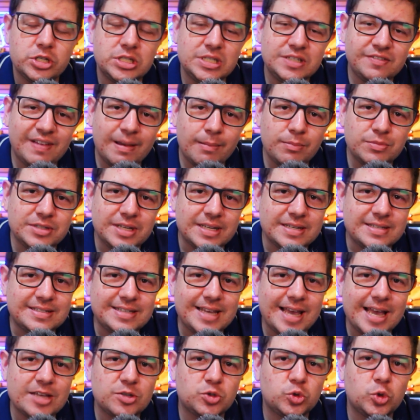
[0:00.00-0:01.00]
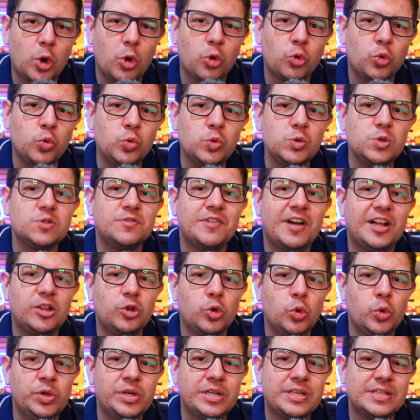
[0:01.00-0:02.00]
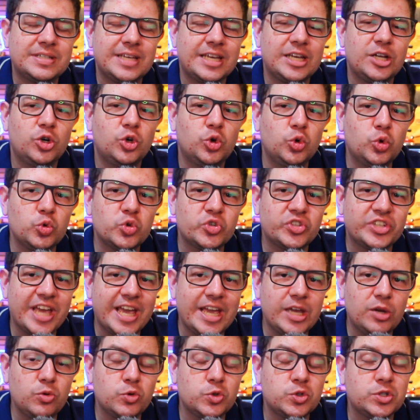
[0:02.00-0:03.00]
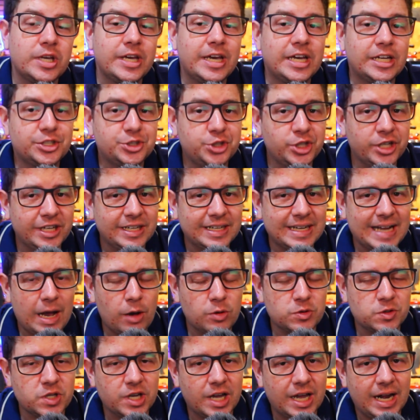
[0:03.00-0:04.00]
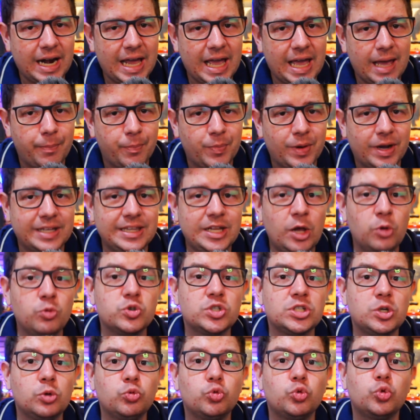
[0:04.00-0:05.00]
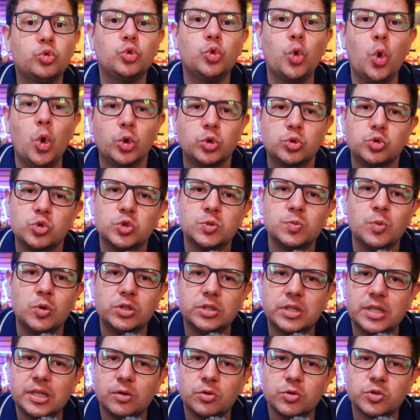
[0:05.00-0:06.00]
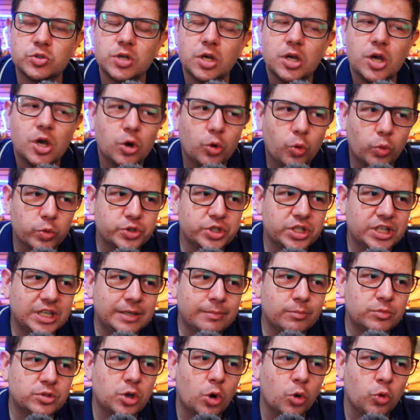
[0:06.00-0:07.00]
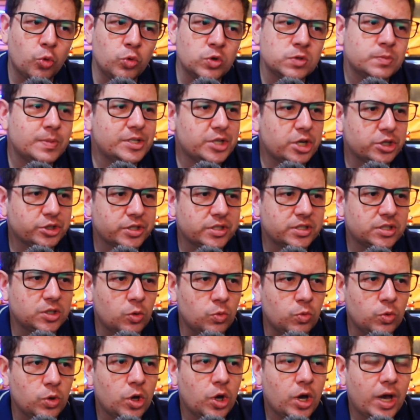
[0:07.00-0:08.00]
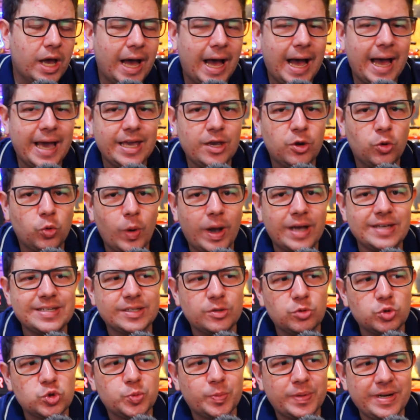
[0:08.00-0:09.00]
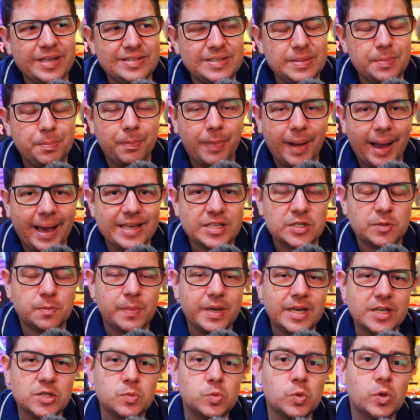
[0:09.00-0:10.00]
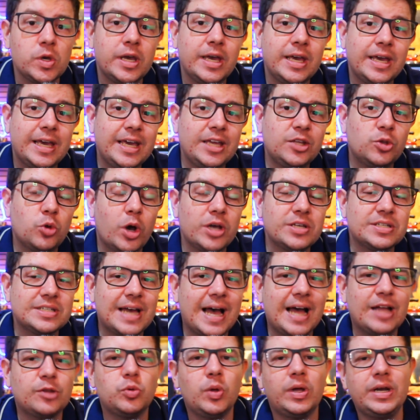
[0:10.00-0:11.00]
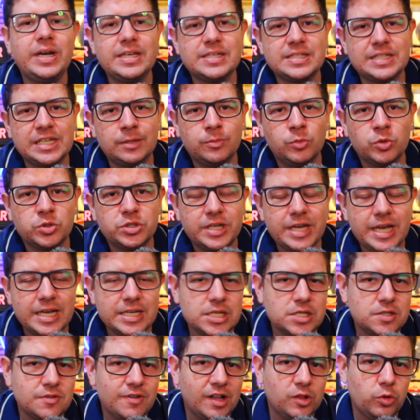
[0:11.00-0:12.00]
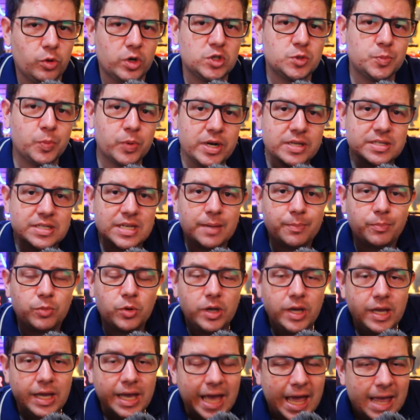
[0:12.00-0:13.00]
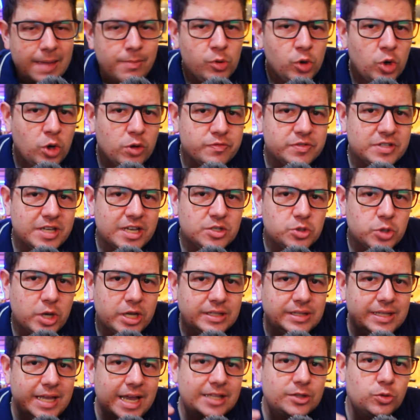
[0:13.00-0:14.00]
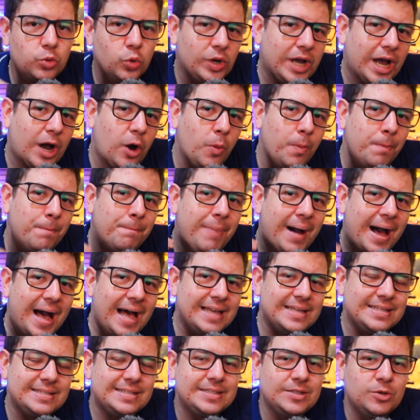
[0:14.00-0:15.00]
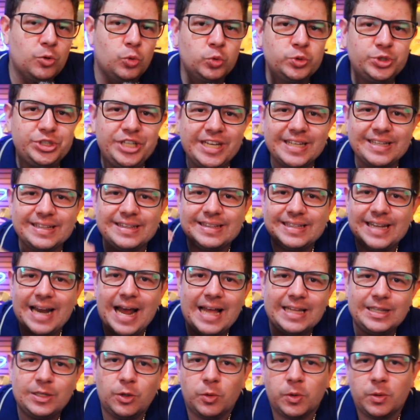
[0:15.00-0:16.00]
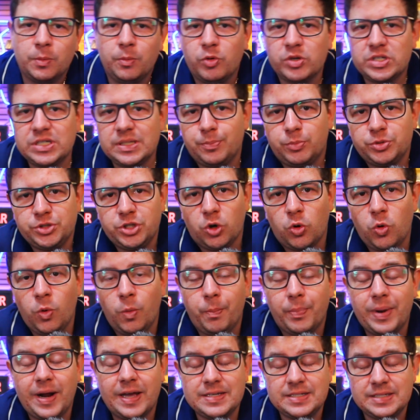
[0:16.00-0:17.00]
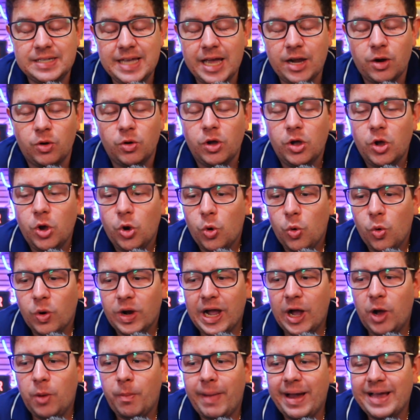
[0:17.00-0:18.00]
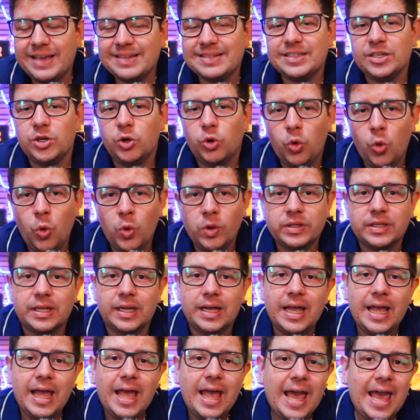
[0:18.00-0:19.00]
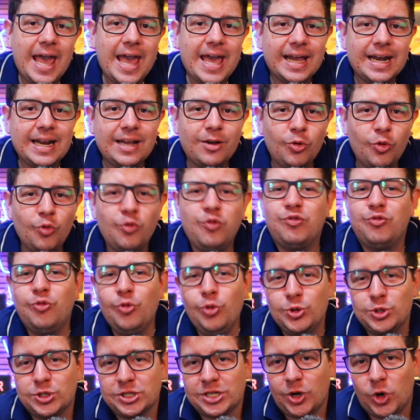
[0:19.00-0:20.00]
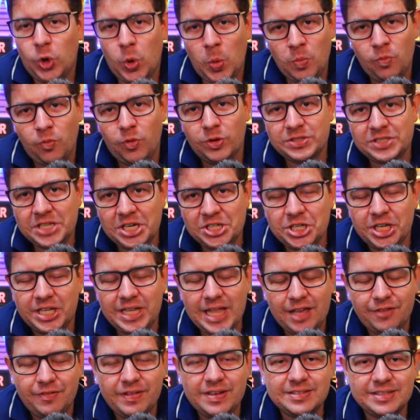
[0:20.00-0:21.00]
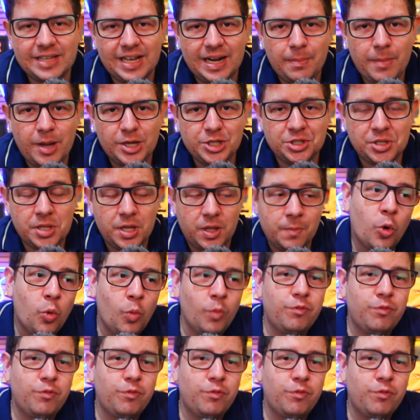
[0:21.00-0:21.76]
Nós tivemos acesso a alguns valores em cruzeiros de carros daquela época. Não são todos os modelos, conseguimos alguns, mas acho que são aí quase que os principais mesmo e nós nós atualizamos esses valores. Por exemplo, em 1980 o carro base, o de entrada, que você podia comprar zero, carro mais em conta era o Fusca, como vocês já devem estar imaginando.